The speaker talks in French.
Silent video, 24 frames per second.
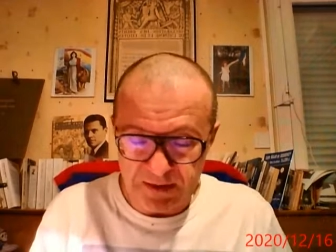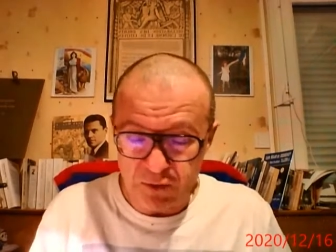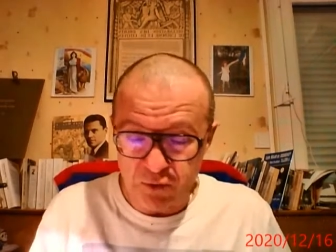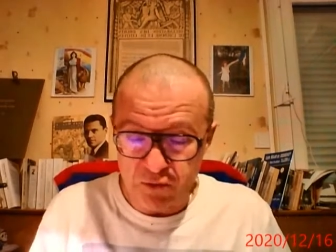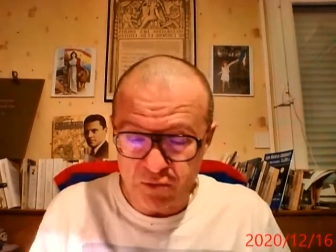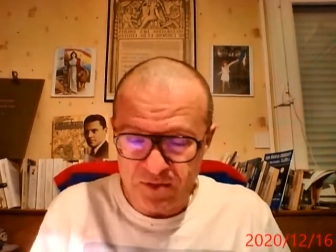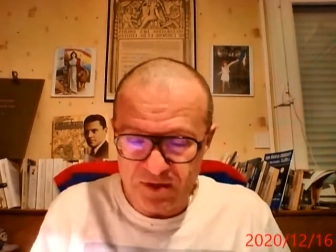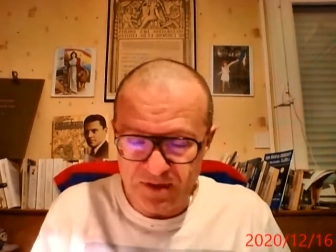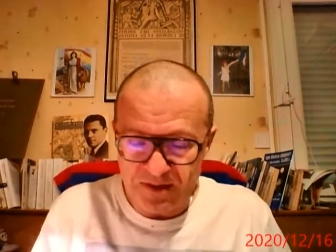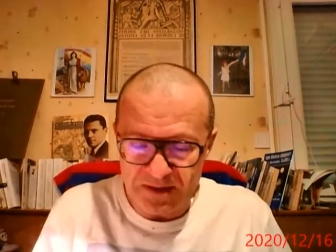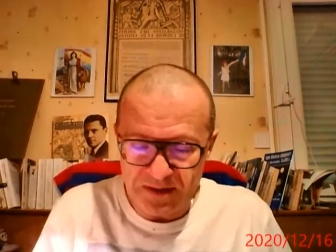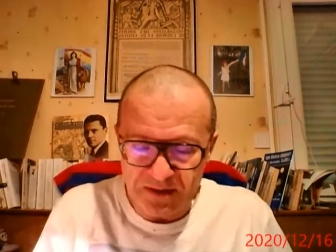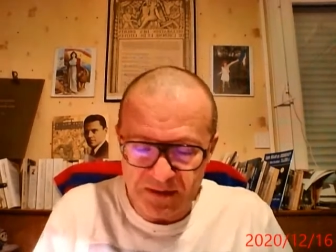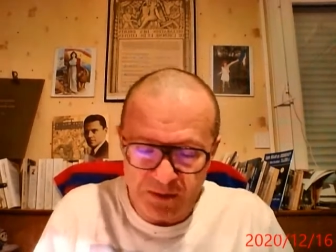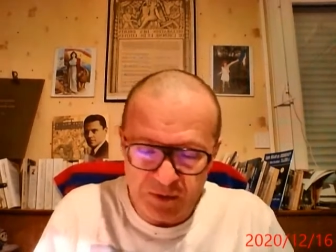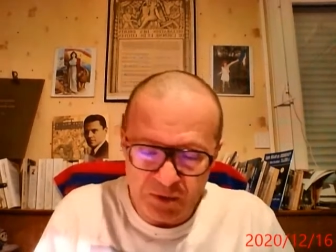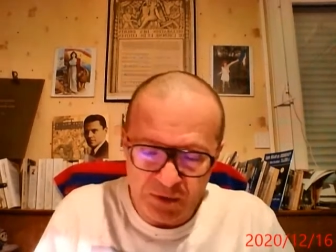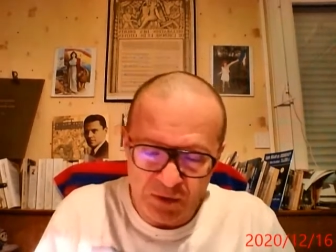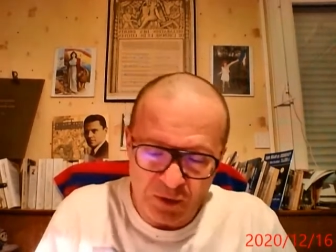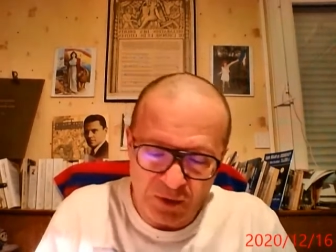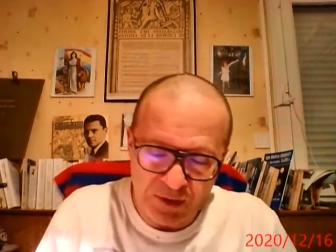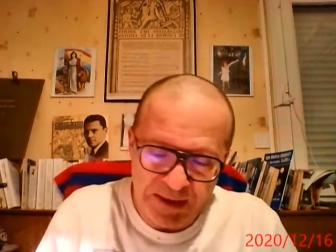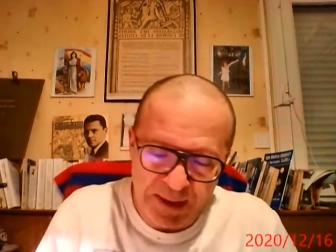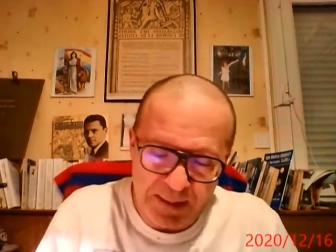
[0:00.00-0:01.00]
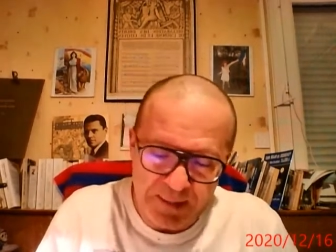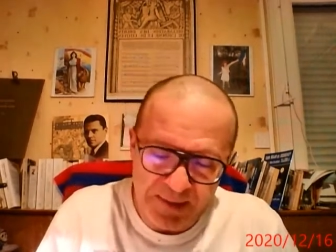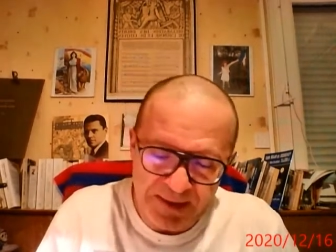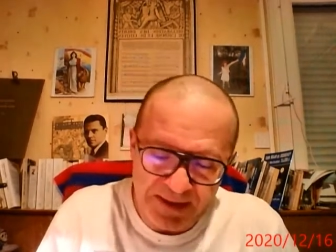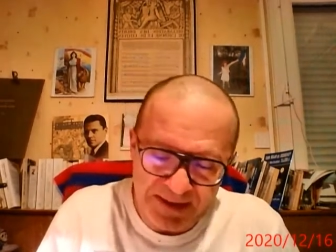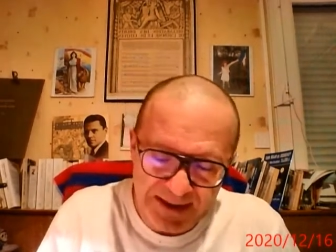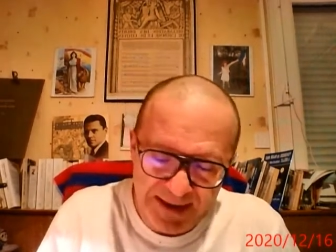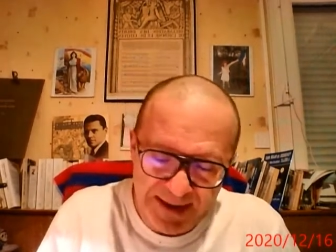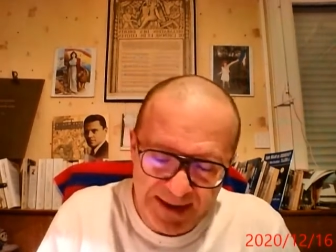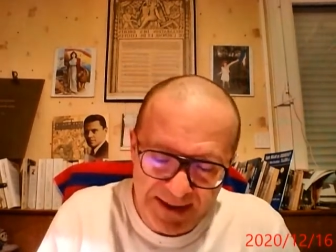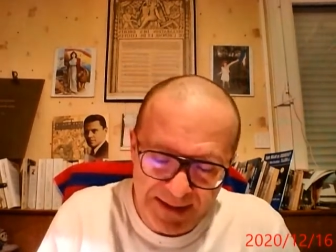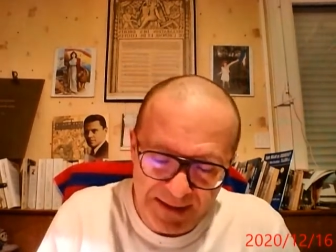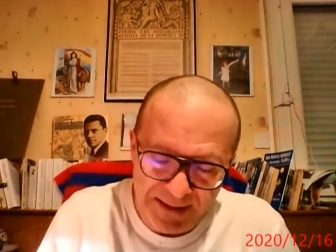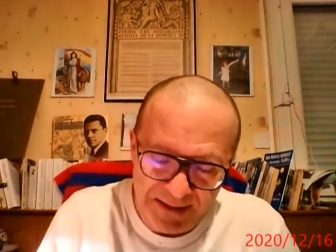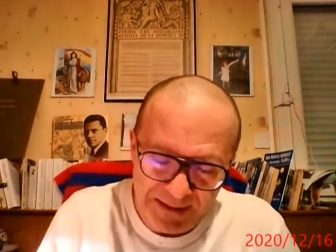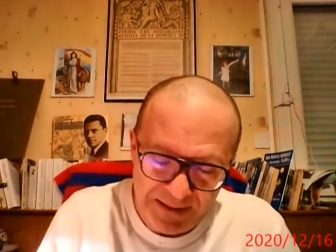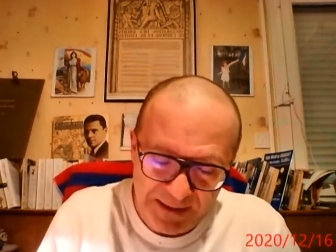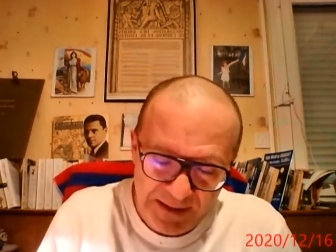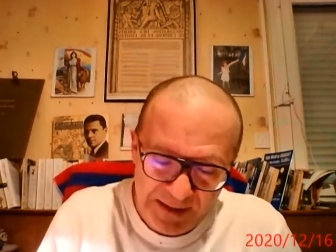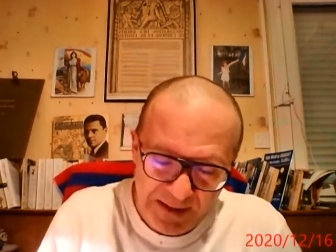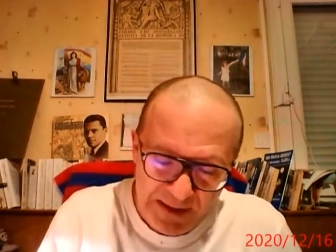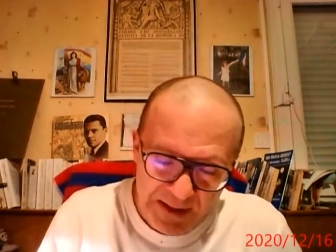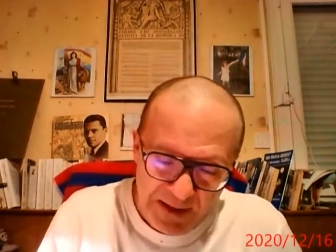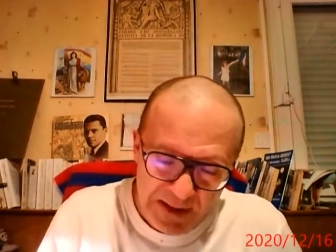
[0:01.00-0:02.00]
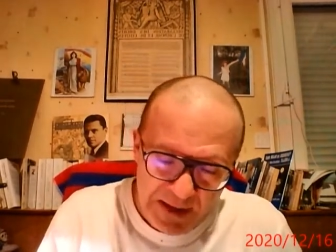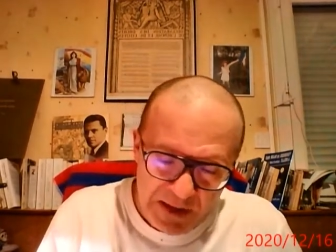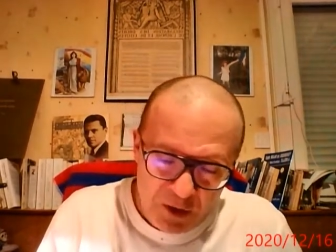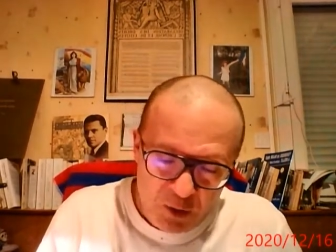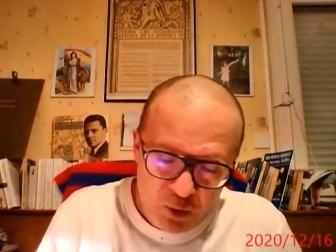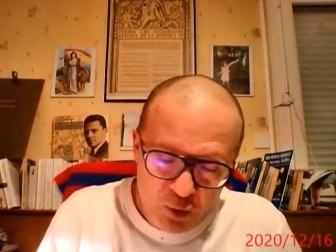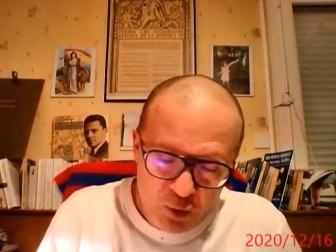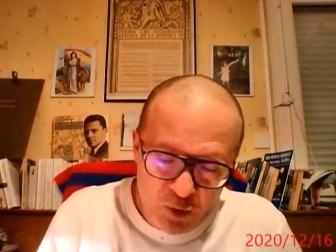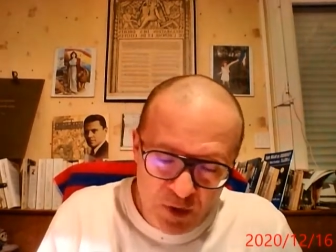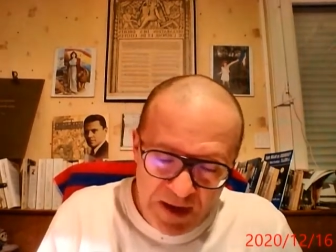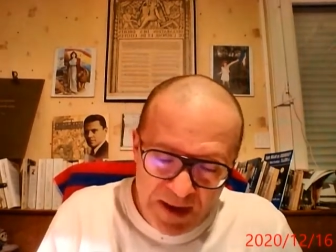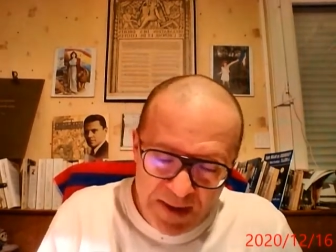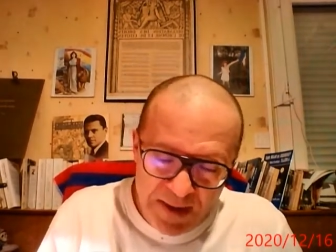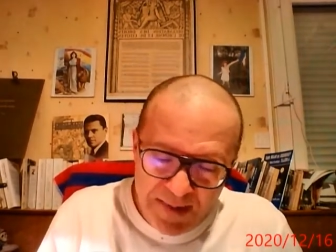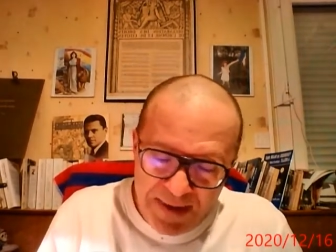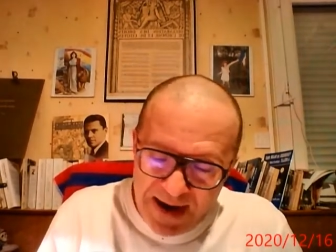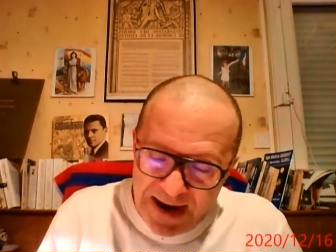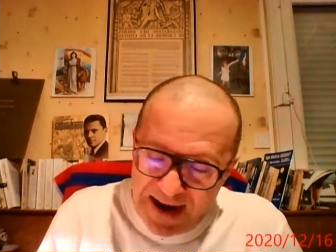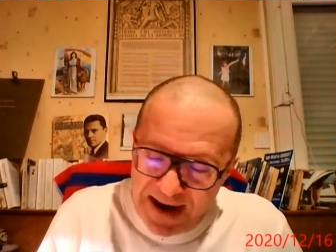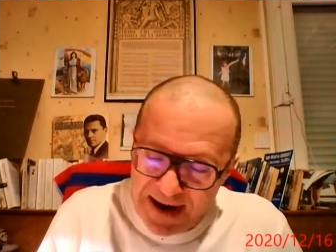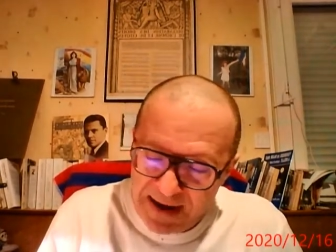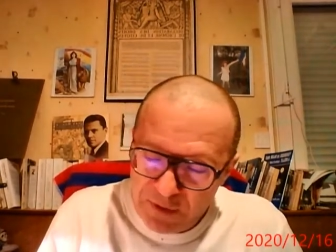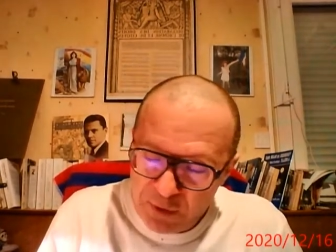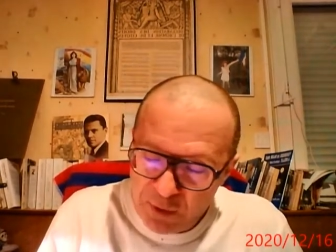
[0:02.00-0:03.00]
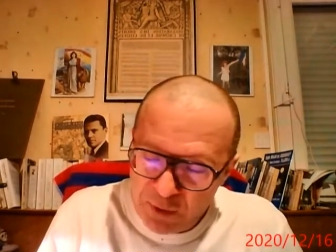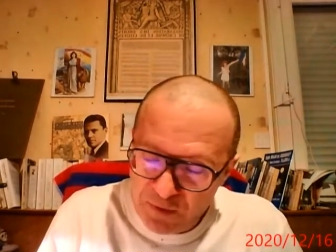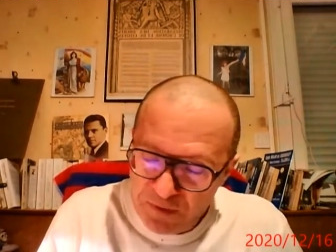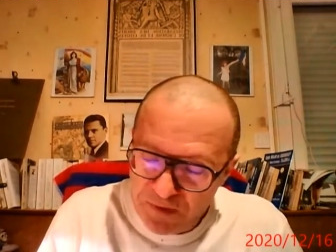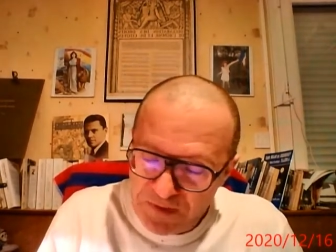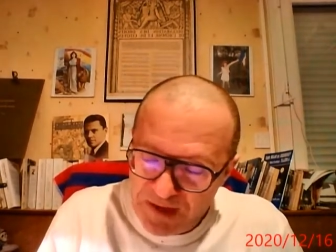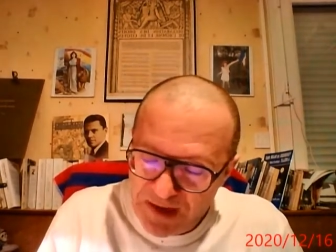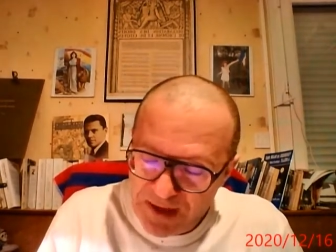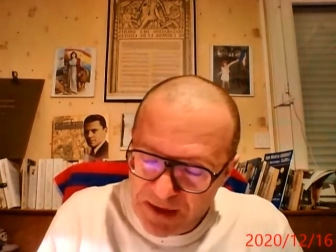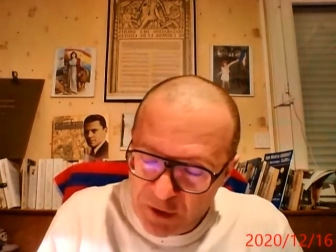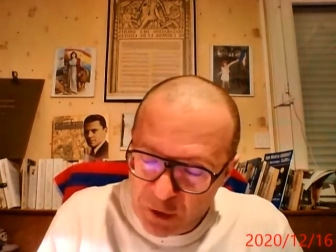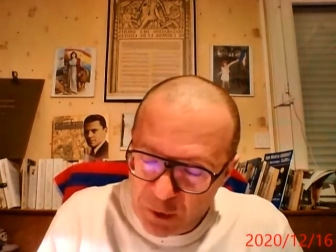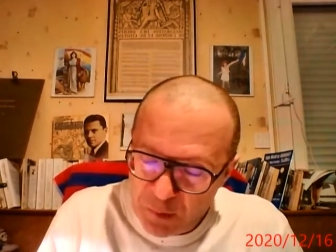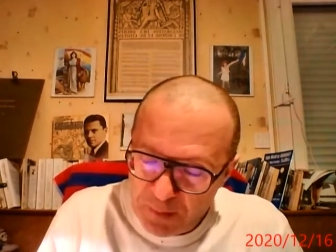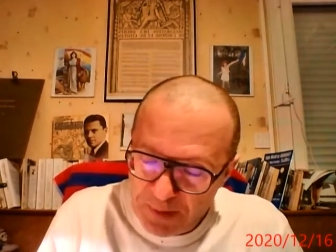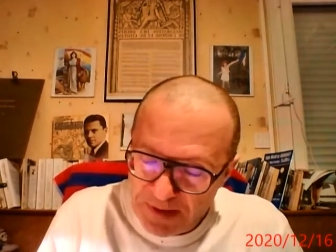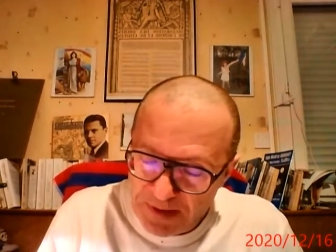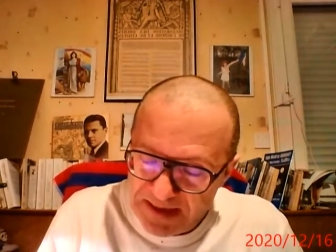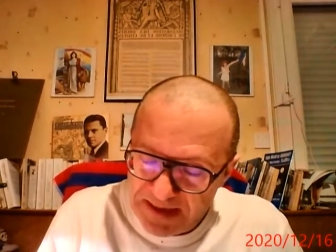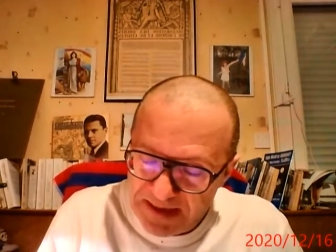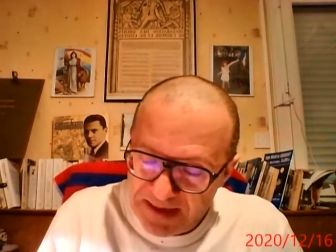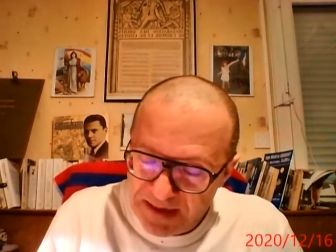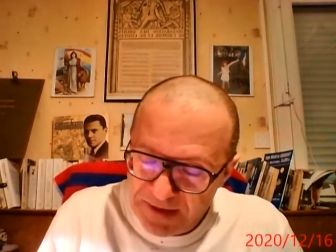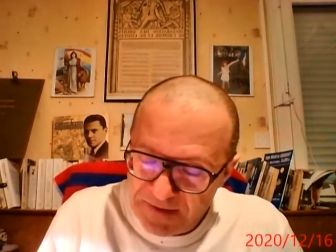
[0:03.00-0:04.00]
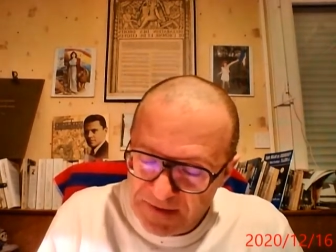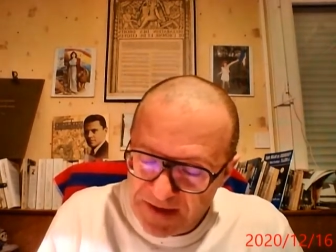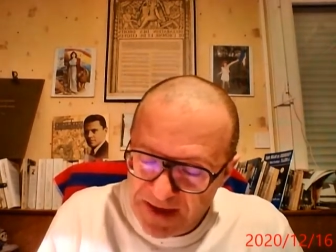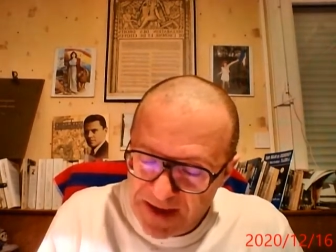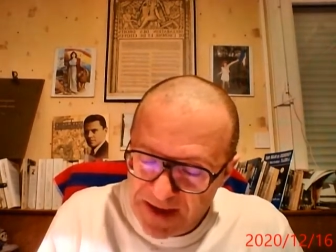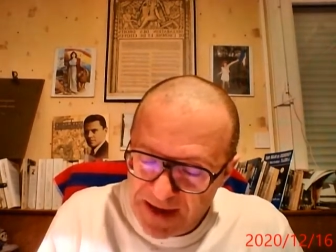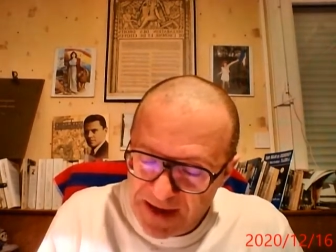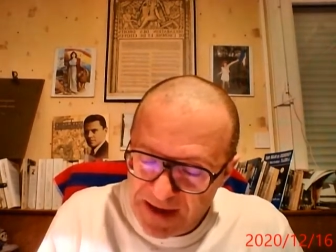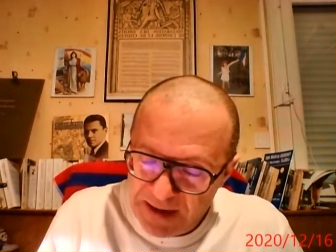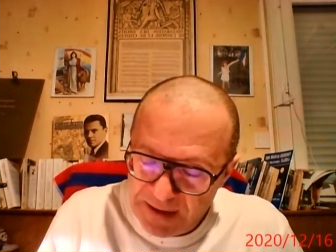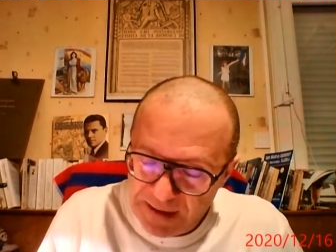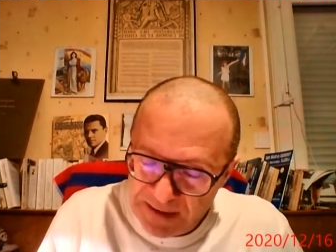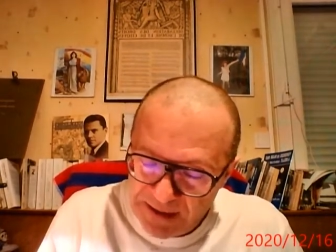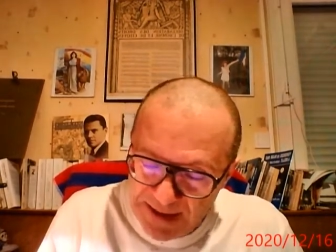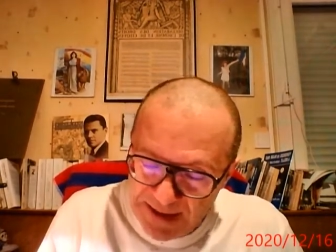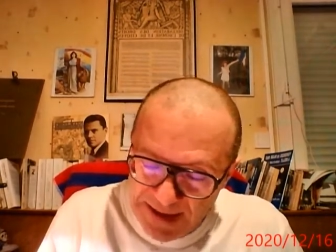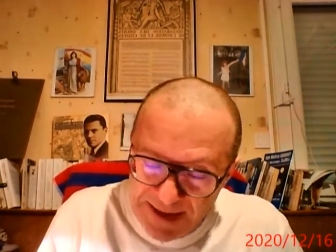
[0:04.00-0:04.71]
tous, euh, notre capitale, où les malades viennent passer l'hiver,